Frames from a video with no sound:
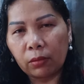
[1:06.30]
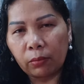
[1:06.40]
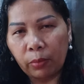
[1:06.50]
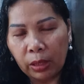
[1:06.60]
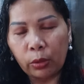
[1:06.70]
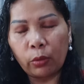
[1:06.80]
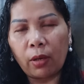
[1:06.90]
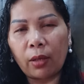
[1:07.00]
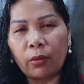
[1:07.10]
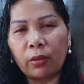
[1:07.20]
video
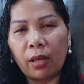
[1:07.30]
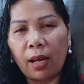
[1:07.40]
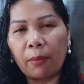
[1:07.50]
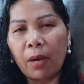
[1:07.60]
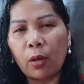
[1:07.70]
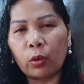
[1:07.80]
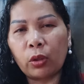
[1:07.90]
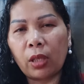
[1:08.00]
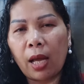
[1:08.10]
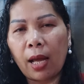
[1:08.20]
karon nga
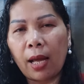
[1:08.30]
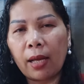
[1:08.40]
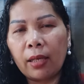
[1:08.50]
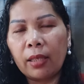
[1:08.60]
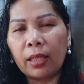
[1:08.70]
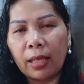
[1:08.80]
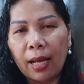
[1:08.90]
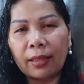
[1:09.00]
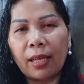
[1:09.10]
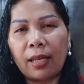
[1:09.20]
about sa
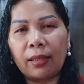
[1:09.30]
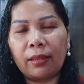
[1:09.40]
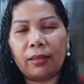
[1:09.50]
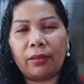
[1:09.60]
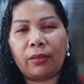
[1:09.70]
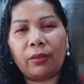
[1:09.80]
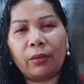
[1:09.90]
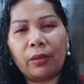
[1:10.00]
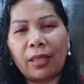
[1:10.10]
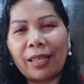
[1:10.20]
hinatag so
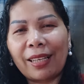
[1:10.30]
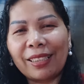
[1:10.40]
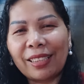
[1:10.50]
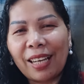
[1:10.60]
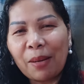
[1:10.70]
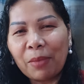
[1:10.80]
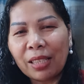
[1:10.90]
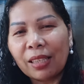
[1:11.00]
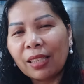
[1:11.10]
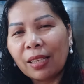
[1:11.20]
daghang kaayong
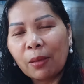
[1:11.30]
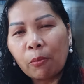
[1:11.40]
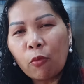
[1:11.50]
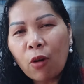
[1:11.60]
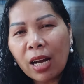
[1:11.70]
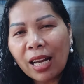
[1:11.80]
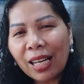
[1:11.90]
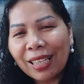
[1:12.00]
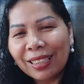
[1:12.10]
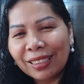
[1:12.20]
salamat mua